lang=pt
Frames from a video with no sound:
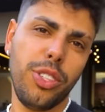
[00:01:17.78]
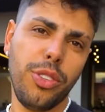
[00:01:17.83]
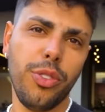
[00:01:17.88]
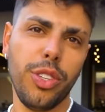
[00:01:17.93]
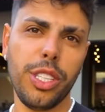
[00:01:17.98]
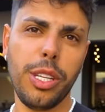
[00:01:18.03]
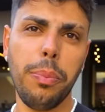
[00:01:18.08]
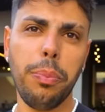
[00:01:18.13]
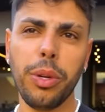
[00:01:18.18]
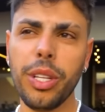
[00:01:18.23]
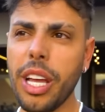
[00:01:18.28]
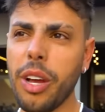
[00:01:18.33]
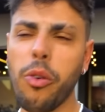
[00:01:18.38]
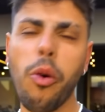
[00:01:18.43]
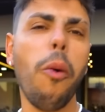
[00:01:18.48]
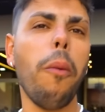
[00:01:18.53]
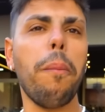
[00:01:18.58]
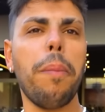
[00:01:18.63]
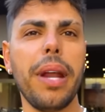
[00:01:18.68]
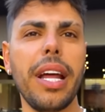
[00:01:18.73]
de você poder
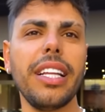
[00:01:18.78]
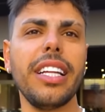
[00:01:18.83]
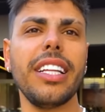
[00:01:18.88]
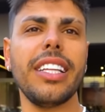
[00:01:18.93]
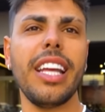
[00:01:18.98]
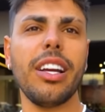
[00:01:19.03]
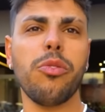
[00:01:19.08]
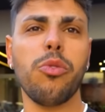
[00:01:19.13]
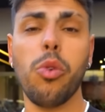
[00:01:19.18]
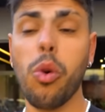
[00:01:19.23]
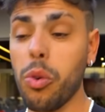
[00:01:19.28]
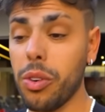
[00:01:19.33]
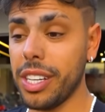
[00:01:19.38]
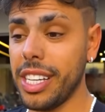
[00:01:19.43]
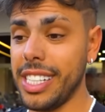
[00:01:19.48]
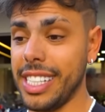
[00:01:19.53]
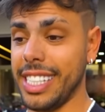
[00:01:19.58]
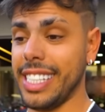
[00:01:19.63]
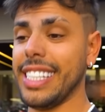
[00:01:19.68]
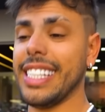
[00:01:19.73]
comprar, né, até
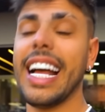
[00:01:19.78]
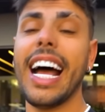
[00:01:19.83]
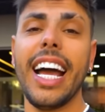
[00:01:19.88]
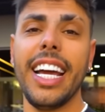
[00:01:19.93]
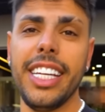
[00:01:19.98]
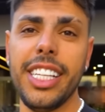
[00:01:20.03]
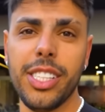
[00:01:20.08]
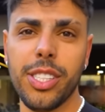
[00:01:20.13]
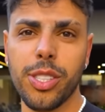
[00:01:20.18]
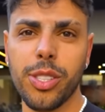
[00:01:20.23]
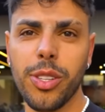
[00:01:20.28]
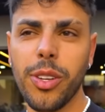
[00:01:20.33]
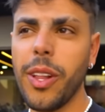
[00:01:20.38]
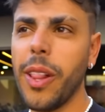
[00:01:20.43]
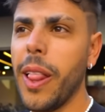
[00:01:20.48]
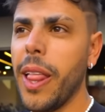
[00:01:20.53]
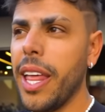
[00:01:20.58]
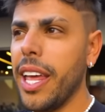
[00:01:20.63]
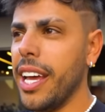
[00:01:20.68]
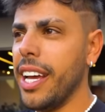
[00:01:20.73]
conquistar uhum. isso,
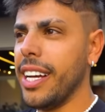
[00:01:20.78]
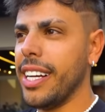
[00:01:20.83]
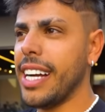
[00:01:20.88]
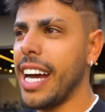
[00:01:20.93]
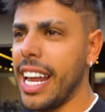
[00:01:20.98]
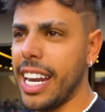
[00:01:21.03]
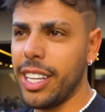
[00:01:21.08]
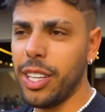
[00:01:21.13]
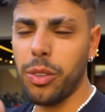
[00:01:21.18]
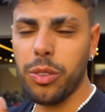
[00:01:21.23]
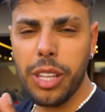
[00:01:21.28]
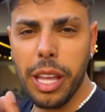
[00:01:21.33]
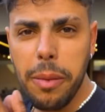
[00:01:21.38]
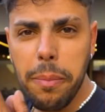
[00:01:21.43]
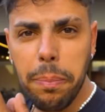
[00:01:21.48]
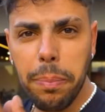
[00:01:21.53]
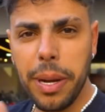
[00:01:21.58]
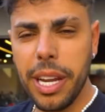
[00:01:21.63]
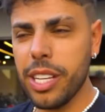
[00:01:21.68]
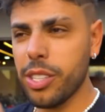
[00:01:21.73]
cara, não tem
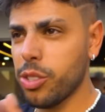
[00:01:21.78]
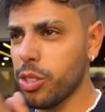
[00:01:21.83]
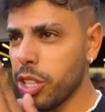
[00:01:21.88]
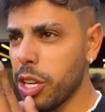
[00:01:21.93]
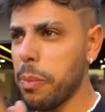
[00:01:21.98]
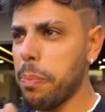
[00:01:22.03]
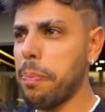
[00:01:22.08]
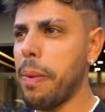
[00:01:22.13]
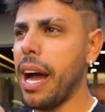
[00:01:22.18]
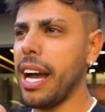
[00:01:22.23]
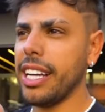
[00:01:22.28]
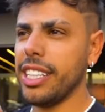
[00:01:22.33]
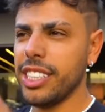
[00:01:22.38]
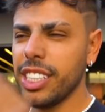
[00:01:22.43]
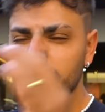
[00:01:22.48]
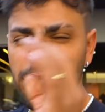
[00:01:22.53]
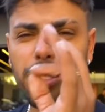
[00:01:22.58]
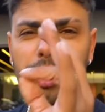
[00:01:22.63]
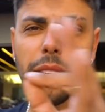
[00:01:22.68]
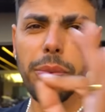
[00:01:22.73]
preço que pague.
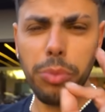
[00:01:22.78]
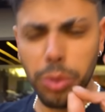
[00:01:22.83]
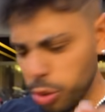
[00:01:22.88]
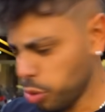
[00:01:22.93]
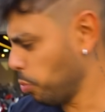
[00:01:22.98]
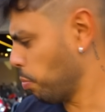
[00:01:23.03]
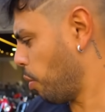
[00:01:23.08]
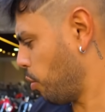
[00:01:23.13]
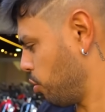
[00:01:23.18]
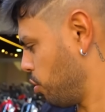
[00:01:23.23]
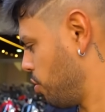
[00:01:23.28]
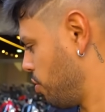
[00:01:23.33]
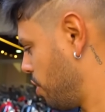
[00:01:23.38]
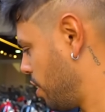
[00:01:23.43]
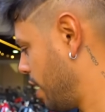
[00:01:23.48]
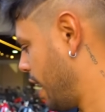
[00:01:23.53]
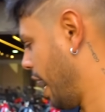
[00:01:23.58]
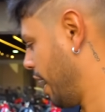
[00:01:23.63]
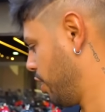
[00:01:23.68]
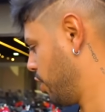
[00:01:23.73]
Jesus é muito bom de
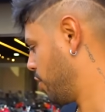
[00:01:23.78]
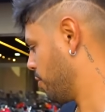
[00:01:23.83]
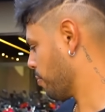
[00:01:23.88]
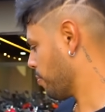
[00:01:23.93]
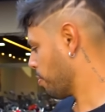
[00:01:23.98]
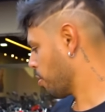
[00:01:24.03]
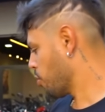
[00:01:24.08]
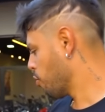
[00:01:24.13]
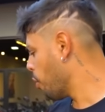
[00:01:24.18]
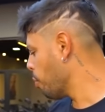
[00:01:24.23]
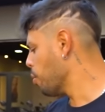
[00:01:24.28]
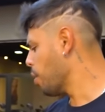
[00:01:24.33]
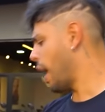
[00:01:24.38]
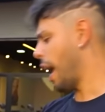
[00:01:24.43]
verdade. Vamos